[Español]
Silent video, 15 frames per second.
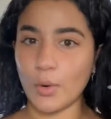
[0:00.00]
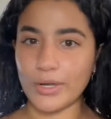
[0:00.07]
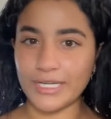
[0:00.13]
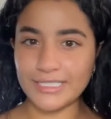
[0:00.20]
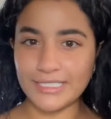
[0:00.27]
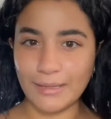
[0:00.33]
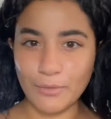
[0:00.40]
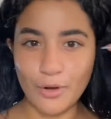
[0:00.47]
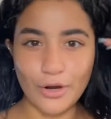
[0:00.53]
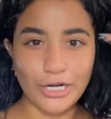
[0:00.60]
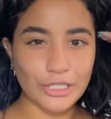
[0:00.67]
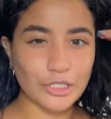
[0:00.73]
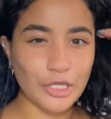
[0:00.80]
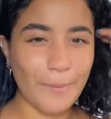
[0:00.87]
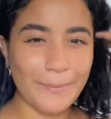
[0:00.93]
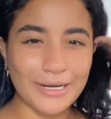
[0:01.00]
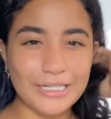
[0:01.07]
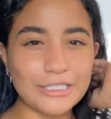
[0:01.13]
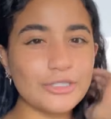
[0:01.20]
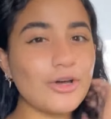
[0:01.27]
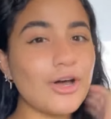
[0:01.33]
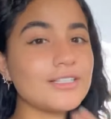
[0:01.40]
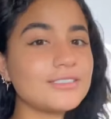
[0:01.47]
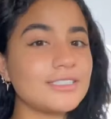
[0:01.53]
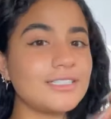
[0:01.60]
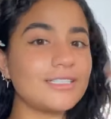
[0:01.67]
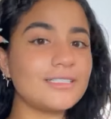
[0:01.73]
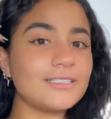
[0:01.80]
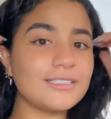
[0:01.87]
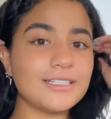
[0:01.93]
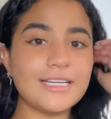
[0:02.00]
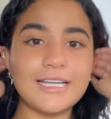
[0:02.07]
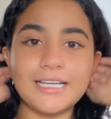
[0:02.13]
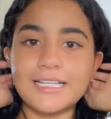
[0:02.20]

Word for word: hoy estamos con estos pelitos así